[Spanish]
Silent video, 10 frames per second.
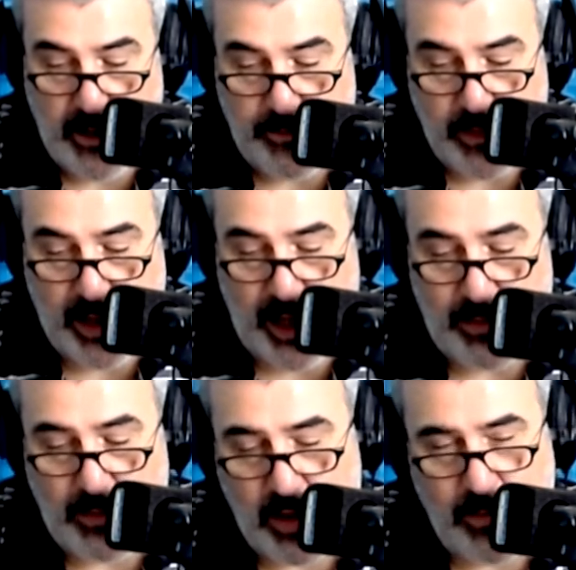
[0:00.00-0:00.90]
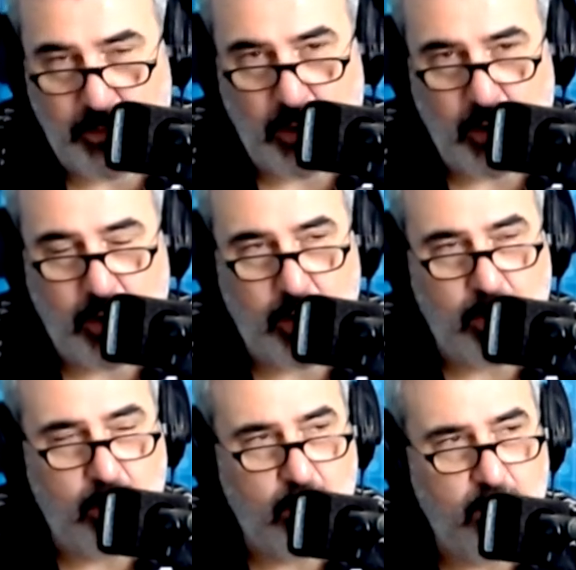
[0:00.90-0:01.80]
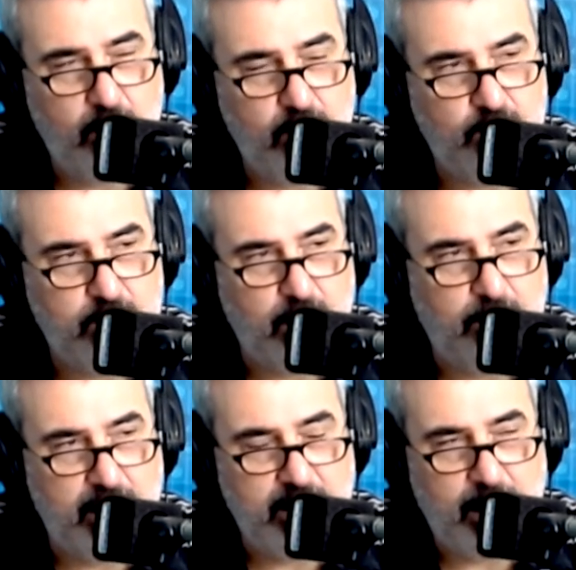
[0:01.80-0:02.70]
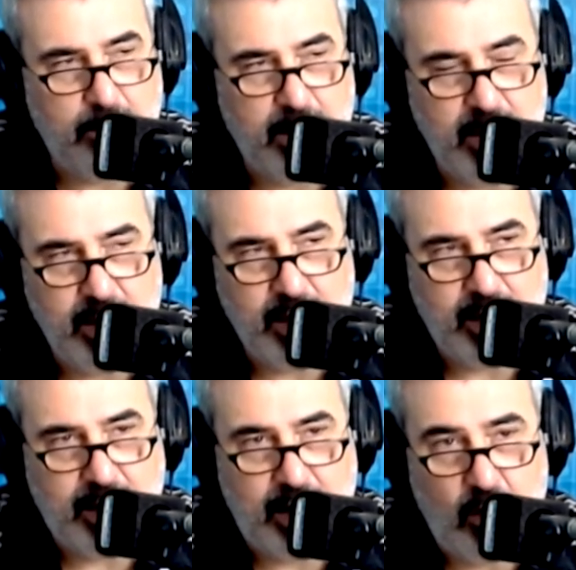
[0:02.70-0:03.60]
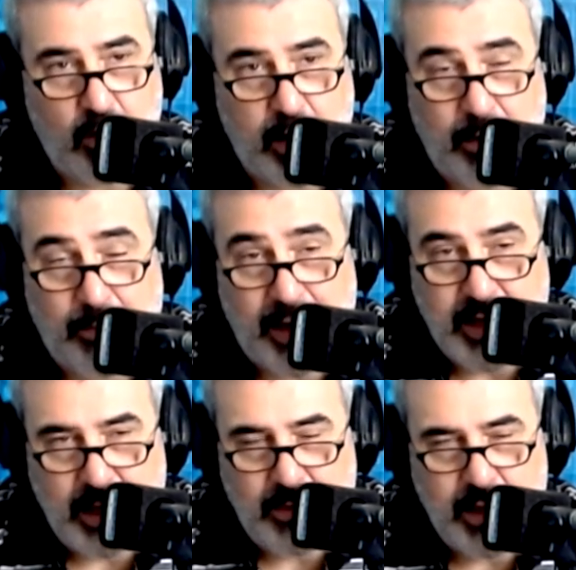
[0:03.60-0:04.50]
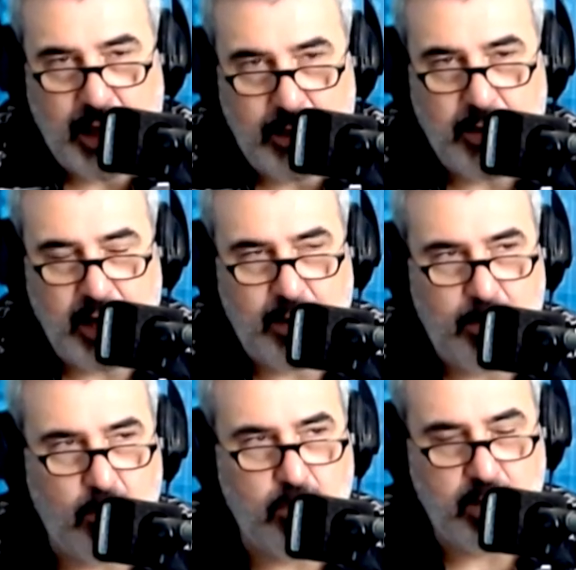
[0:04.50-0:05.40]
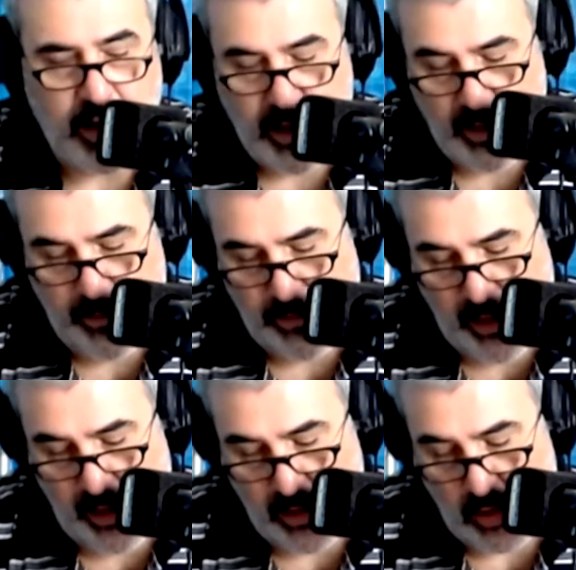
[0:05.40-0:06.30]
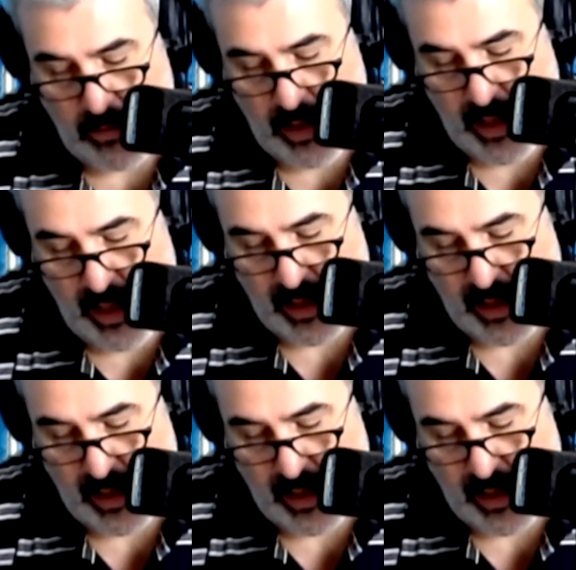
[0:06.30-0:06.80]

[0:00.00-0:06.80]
al mismo tiempo, hoy se plantean medidas que lo que me parece a mí, y ahí viene la pregunta, eh, son medidas